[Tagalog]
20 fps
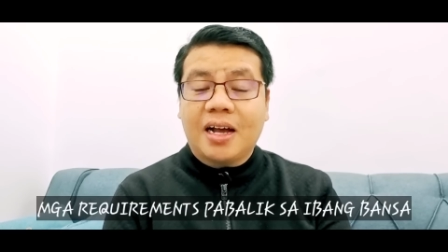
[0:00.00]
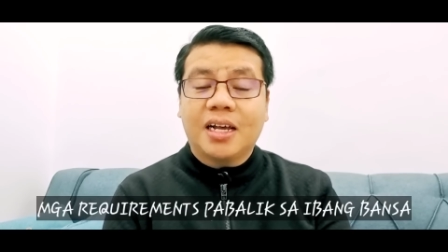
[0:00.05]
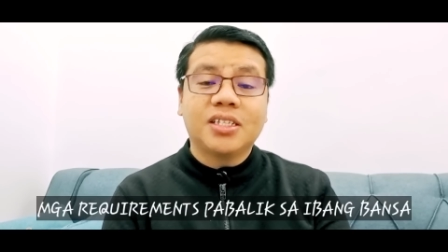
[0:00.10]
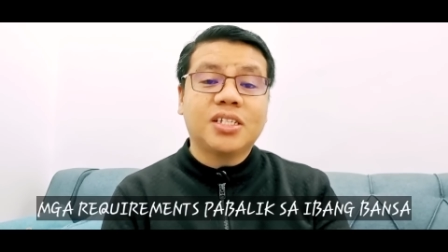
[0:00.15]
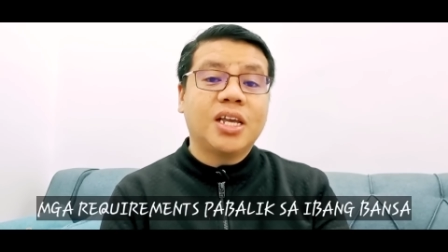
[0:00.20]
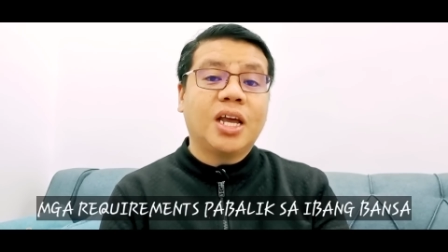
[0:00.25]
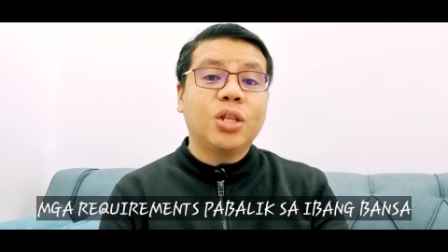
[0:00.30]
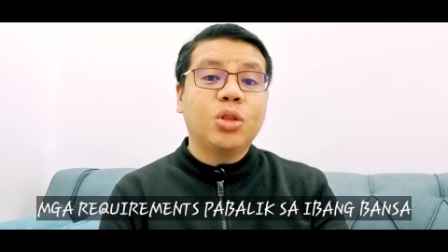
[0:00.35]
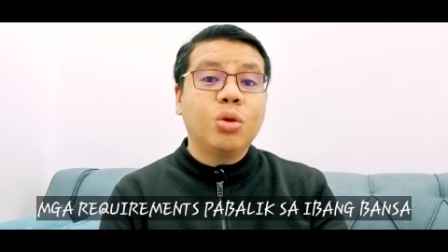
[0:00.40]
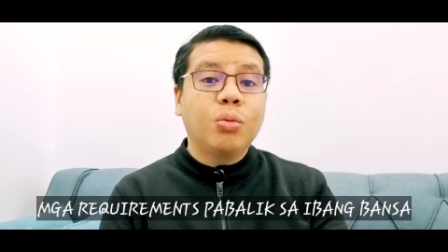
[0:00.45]

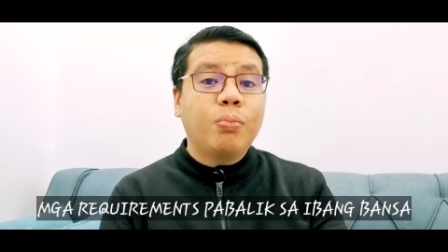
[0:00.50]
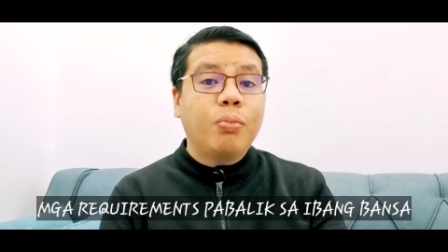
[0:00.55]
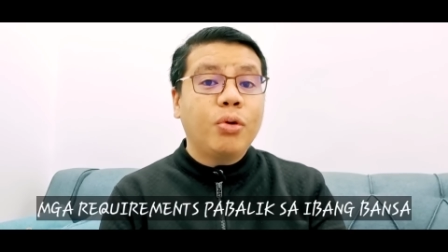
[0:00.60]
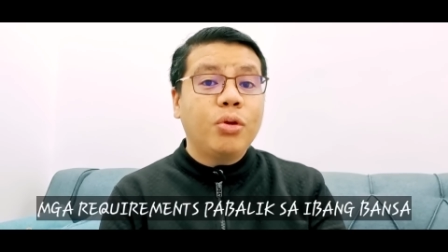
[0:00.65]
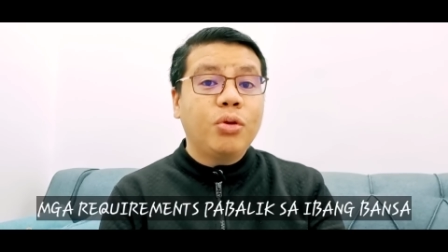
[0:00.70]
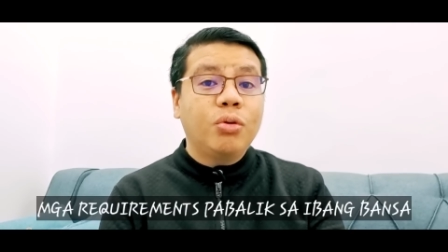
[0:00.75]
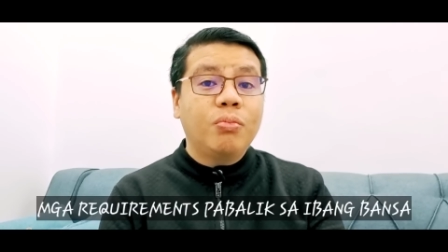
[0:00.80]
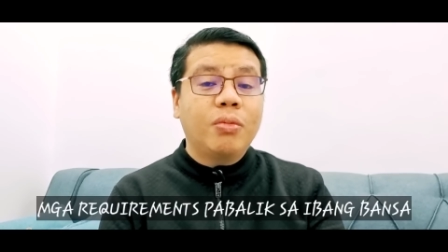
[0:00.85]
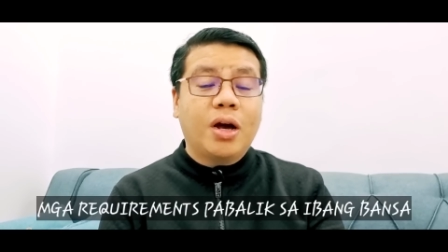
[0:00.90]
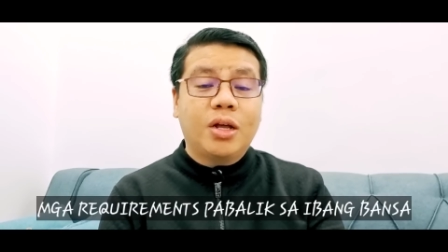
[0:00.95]
Kasi ito po
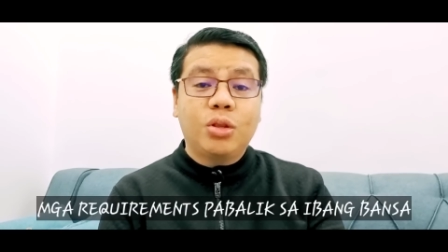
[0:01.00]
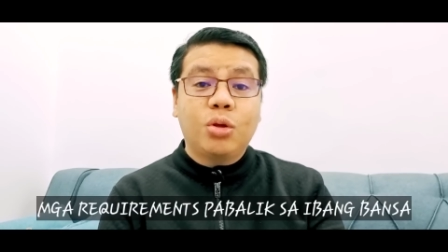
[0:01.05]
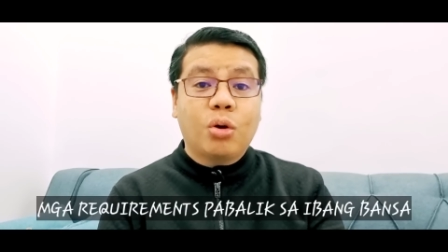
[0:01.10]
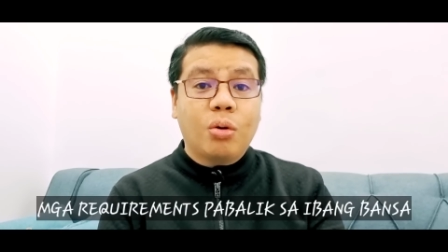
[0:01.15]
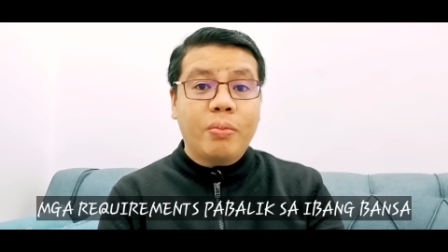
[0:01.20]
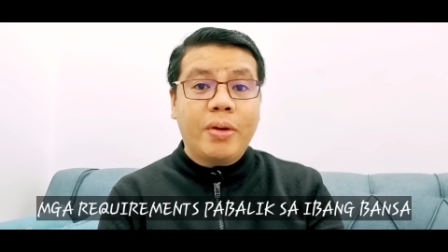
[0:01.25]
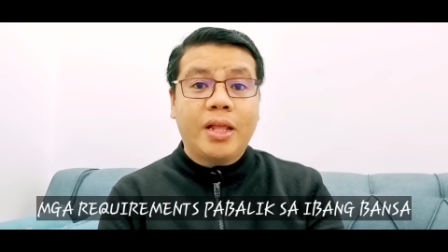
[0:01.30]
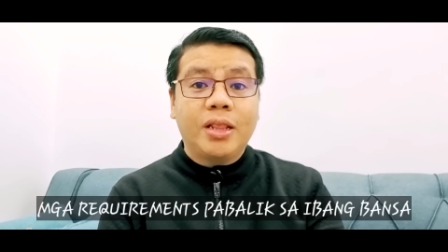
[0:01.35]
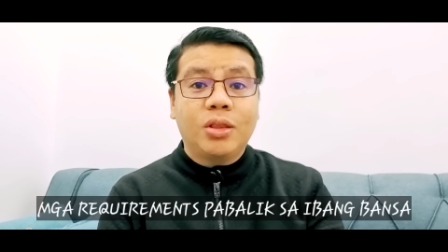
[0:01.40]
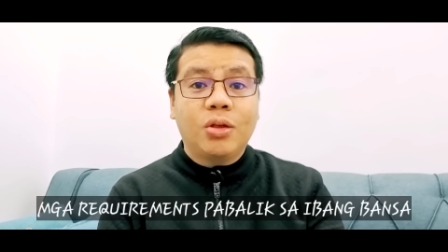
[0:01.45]
yung mga
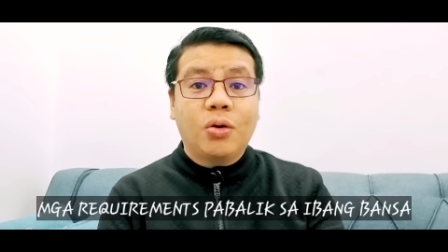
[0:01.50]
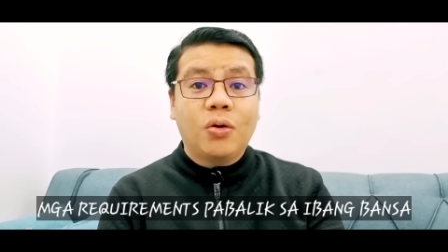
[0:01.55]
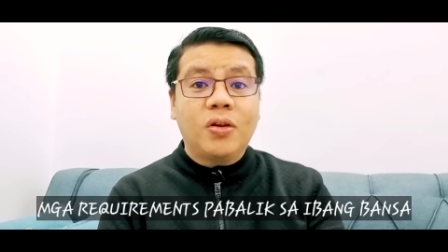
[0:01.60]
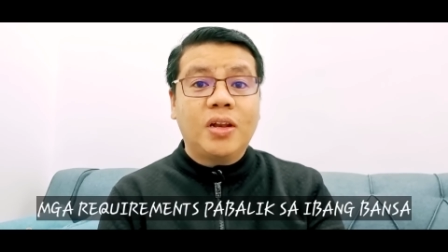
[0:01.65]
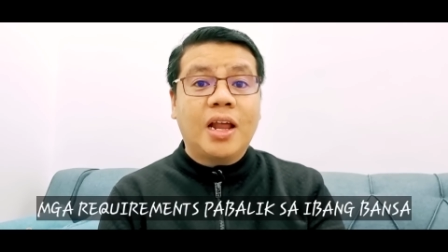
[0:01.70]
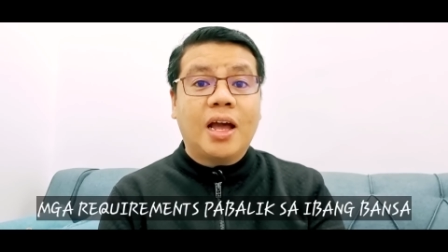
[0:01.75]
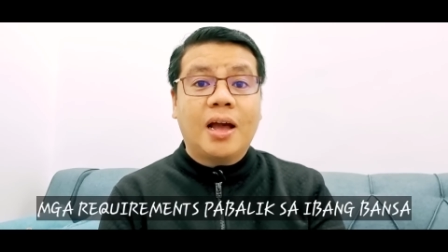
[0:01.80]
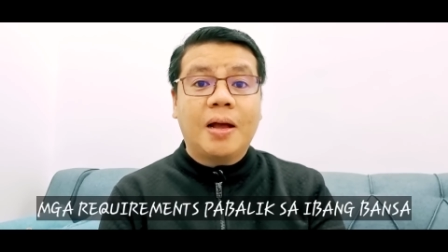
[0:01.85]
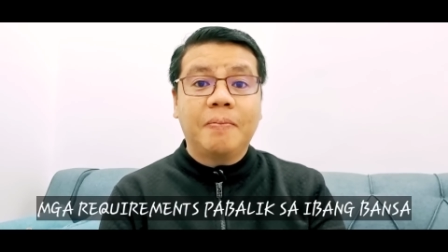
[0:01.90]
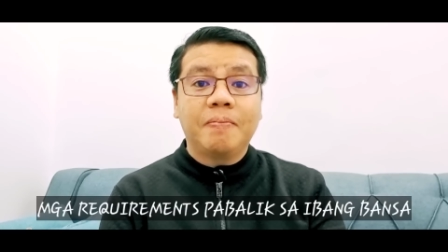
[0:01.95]
dokumento
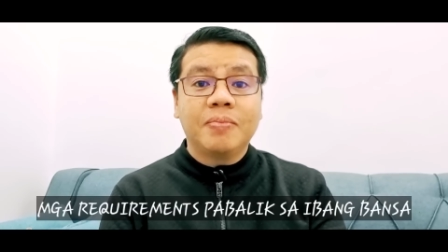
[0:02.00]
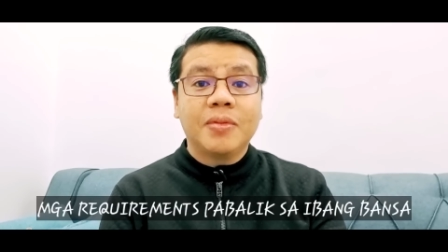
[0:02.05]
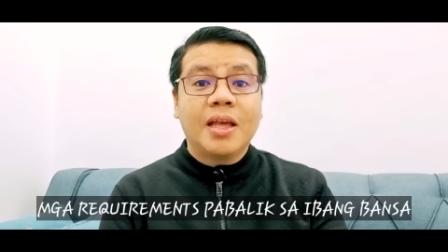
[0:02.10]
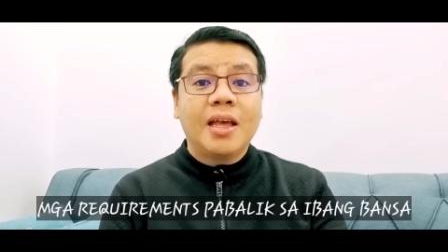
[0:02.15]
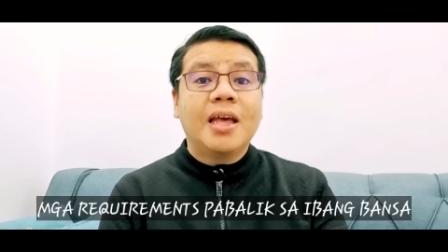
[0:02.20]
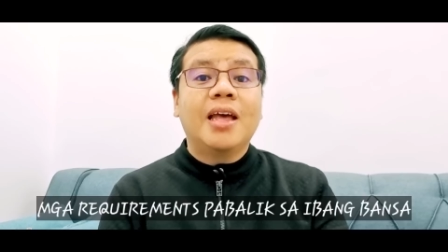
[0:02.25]
na